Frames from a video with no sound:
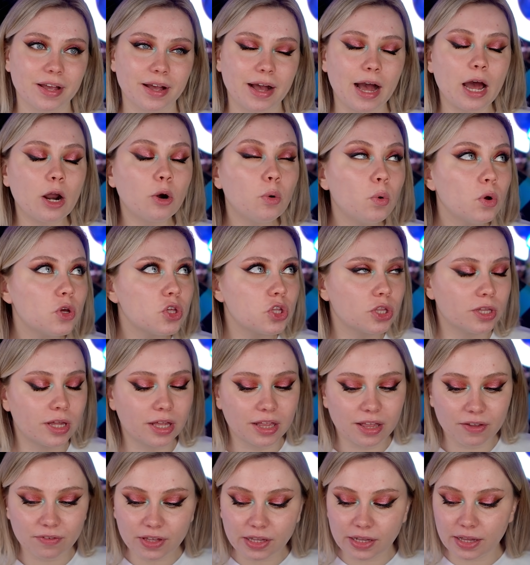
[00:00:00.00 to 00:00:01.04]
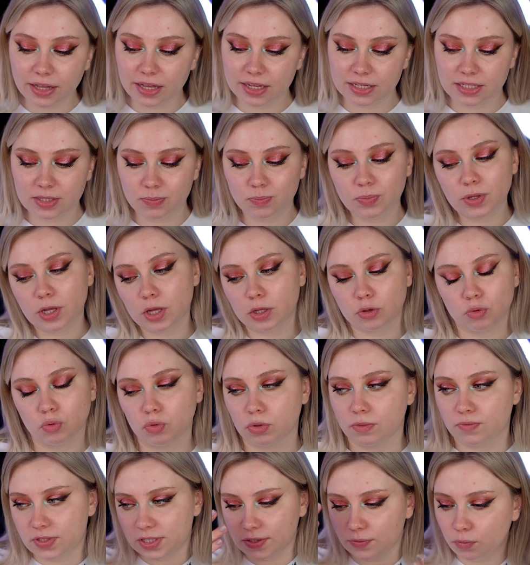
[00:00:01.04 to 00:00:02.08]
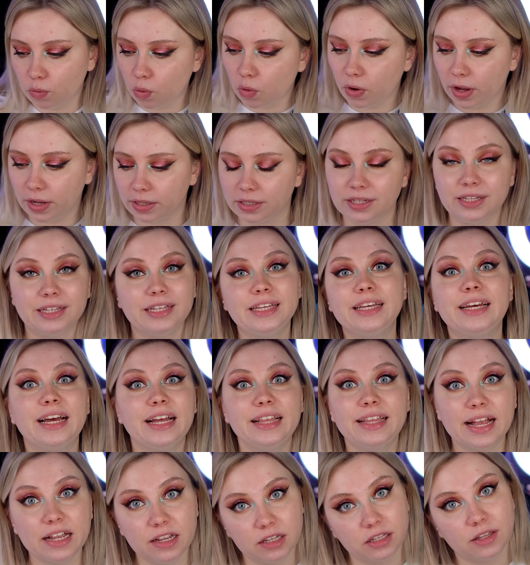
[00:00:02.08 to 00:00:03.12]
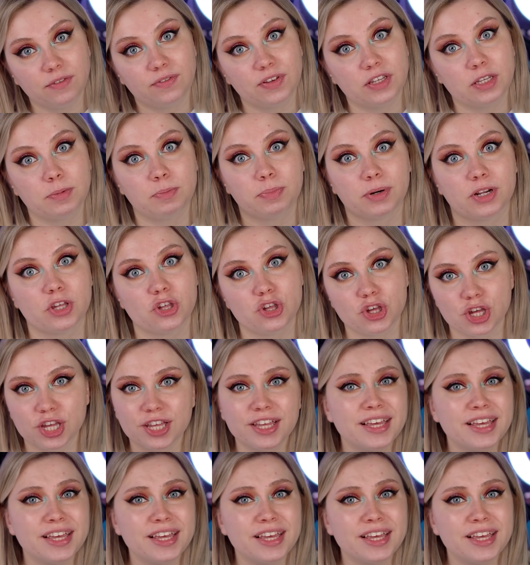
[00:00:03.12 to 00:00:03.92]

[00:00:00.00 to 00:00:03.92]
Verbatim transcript: Короче, надавила я себе тут всего. Никогда не давите прыщи.